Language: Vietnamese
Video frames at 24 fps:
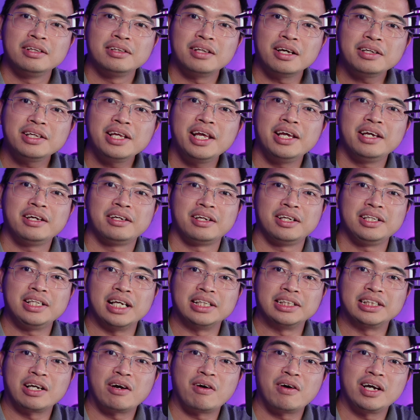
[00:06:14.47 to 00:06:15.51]
tất nhiên nó
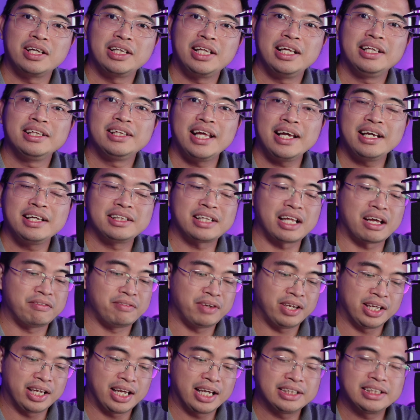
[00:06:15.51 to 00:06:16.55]
vẫn sẽ có cái tiếng tích tại
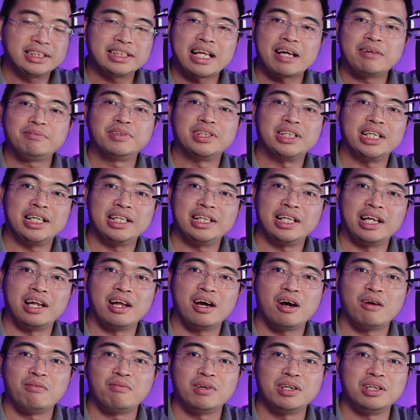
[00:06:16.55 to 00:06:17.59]
vì cái stab zin thì nó
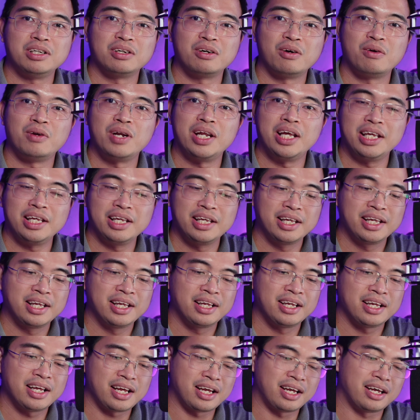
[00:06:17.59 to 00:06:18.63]
không có được holy
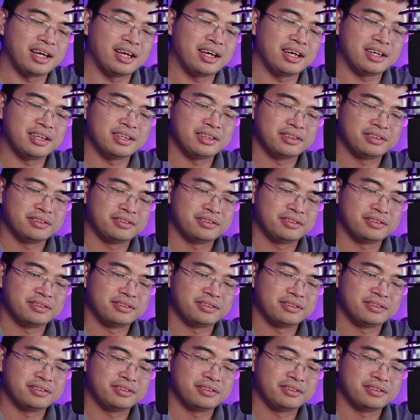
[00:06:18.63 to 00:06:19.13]
à.